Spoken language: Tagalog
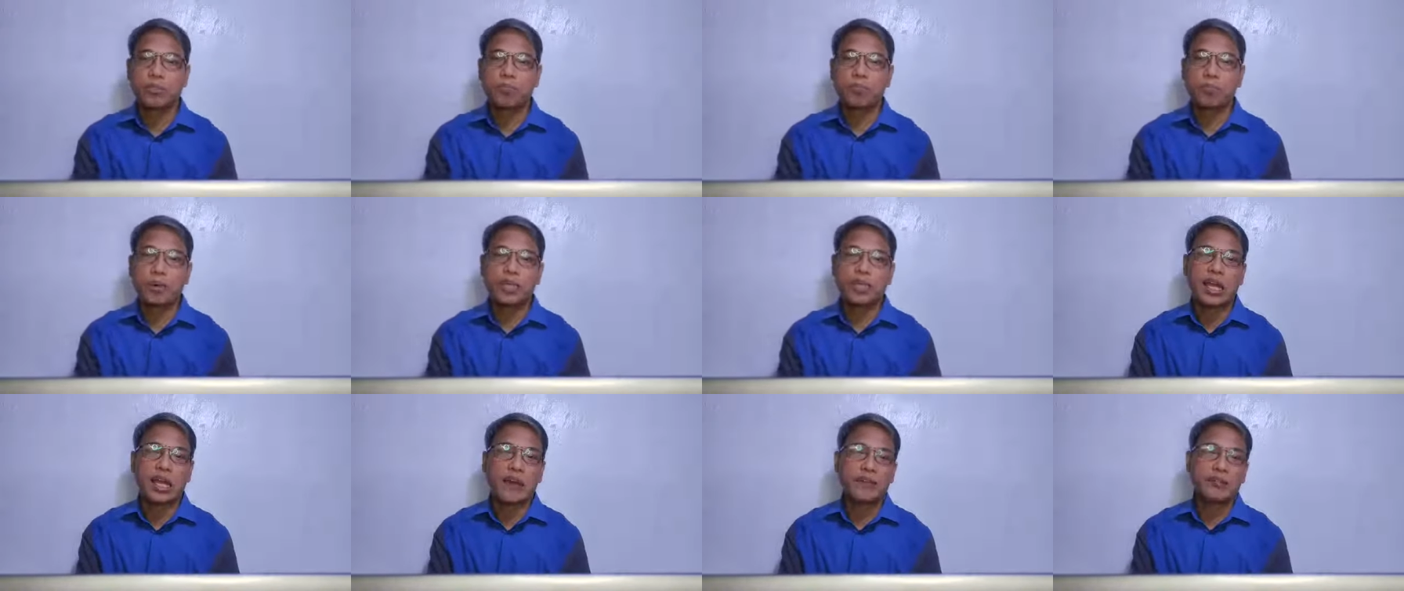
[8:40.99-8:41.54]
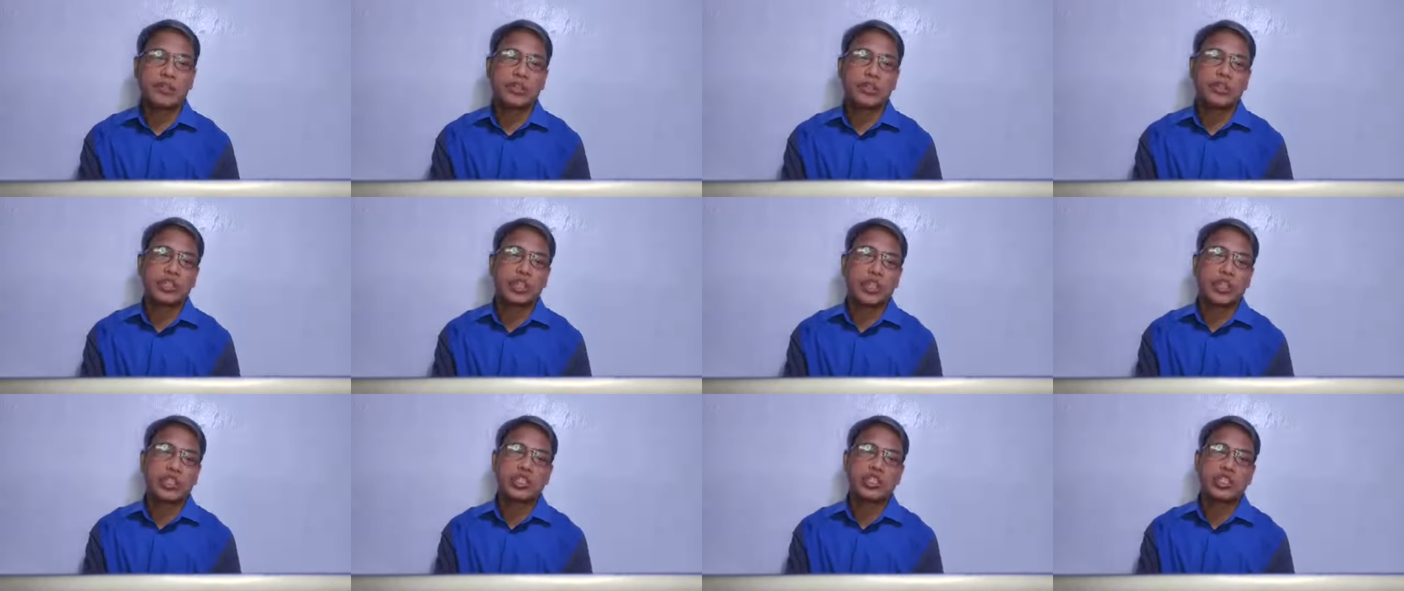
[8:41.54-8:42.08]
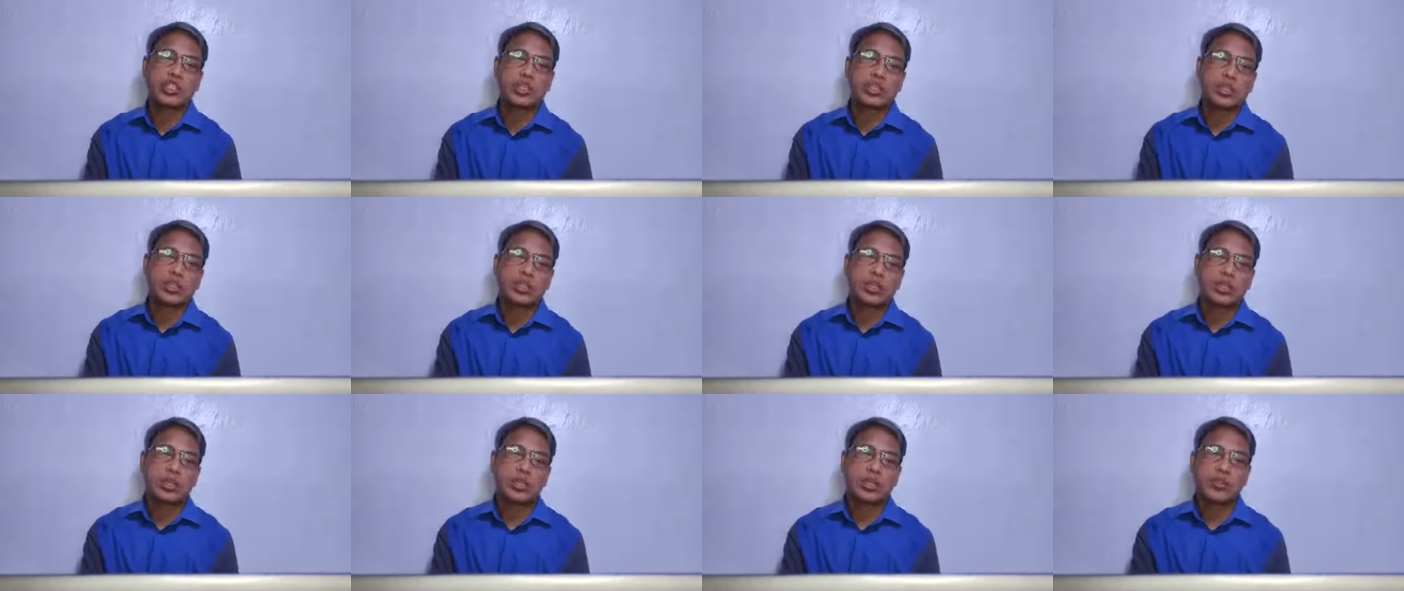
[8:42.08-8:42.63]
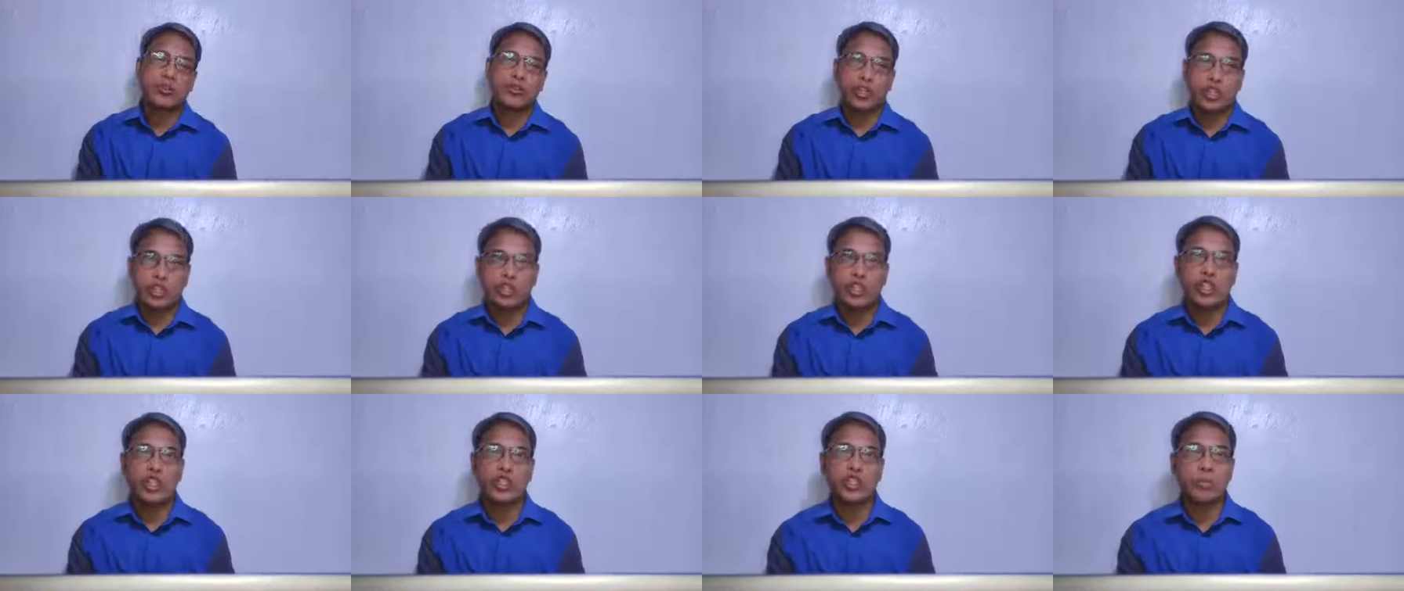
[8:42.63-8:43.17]
But after this, the
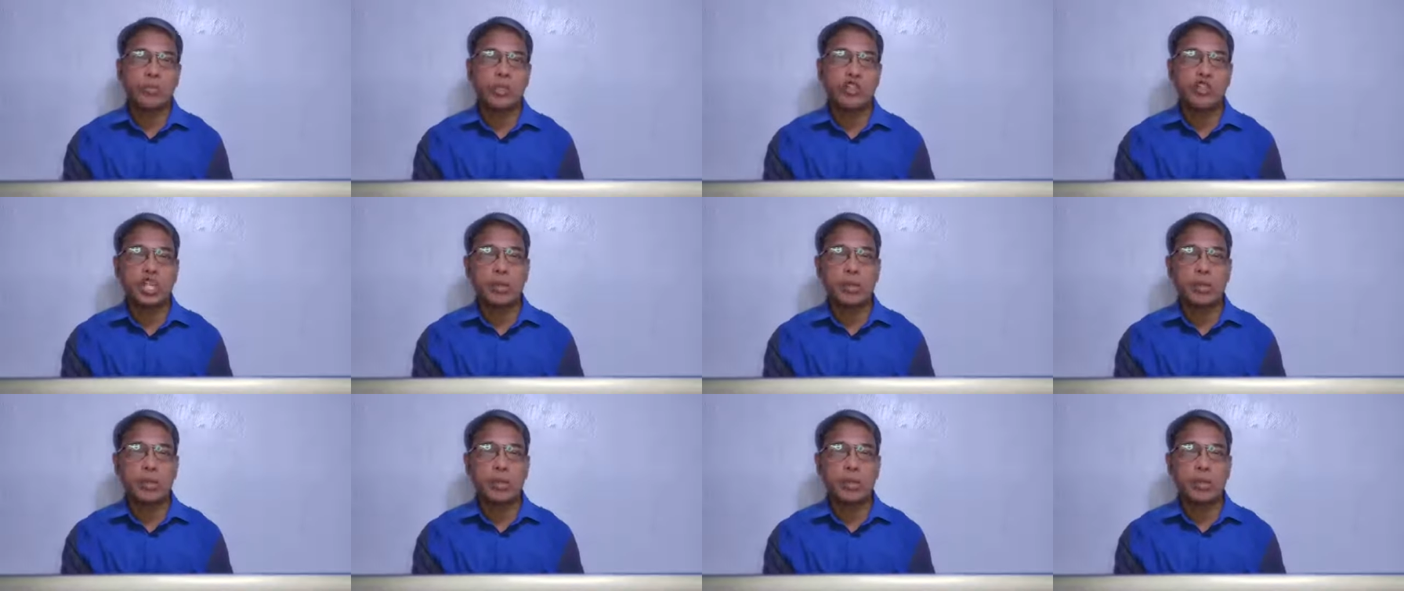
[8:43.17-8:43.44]
judgment.